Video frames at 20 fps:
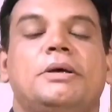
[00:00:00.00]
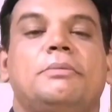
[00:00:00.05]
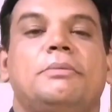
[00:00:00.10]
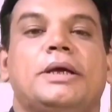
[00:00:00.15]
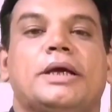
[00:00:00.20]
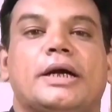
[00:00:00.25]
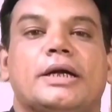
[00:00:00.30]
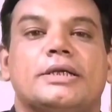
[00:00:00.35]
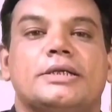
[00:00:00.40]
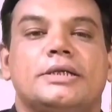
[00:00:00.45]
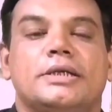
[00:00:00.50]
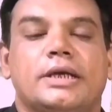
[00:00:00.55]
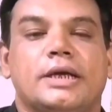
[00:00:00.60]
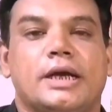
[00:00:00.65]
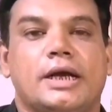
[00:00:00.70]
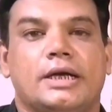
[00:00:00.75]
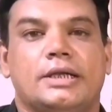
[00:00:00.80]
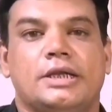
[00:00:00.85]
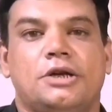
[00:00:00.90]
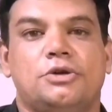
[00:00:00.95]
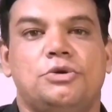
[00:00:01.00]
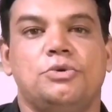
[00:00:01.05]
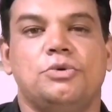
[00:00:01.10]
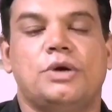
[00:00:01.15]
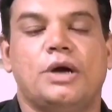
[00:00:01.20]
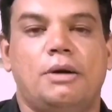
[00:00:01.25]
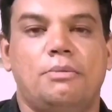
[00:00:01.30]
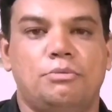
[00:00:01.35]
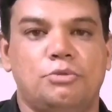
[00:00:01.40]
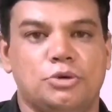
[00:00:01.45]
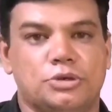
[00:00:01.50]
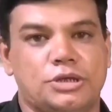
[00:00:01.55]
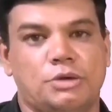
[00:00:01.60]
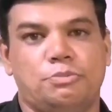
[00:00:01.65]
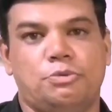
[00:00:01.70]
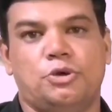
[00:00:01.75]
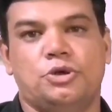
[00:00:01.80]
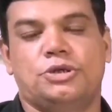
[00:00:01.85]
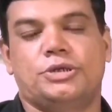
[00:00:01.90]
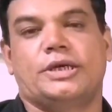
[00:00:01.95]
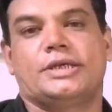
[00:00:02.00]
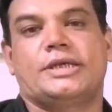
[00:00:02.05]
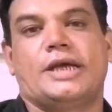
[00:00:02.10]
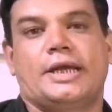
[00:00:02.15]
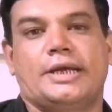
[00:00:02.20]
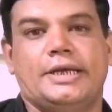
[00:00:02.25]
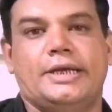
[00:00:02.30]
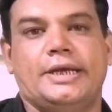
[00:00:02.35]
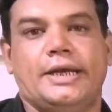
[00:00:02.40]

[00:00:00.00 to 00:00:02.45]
में मेकर्स ने गदर टू का मोशन पोस्टर जारी